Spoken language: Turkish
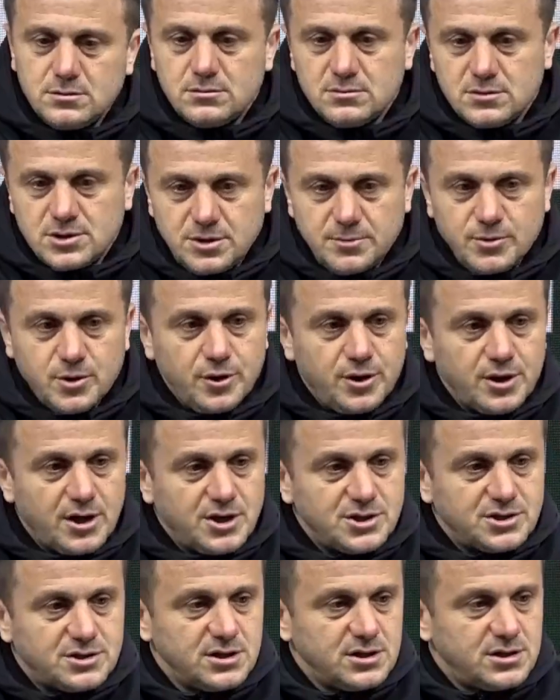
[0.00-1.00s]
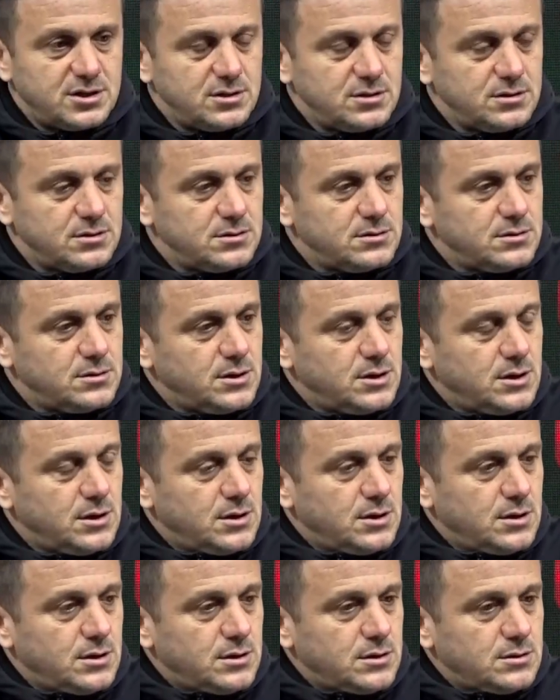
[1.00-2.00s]
E, 2-1 öne geçtik.
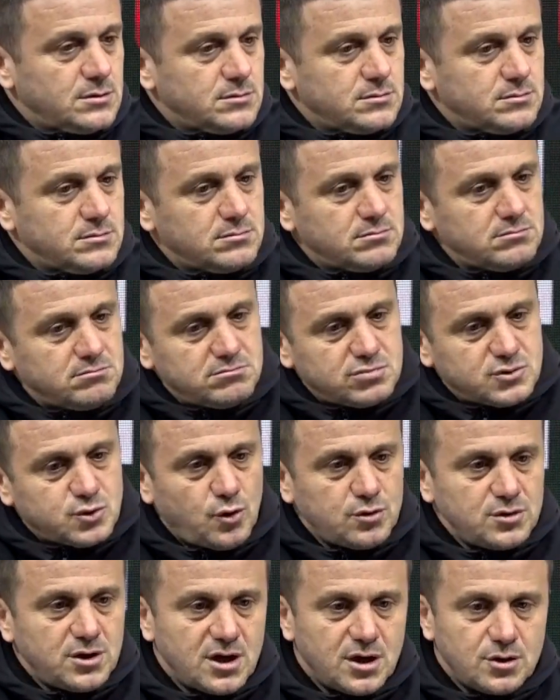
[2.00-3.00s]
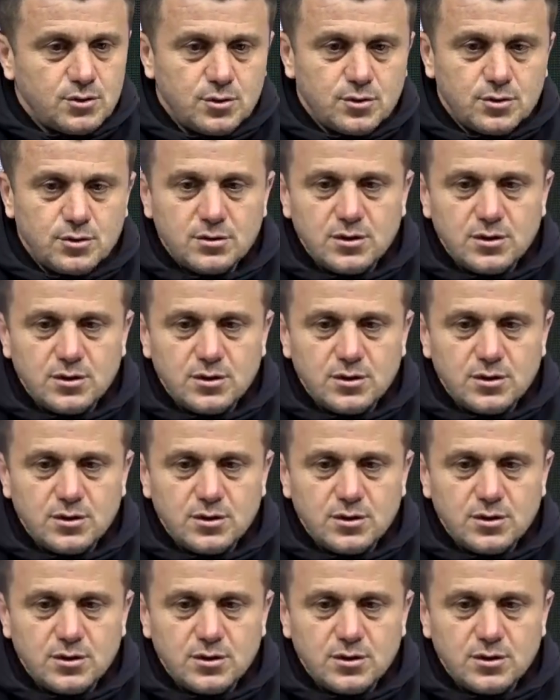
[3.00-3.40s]
Sonlara doğru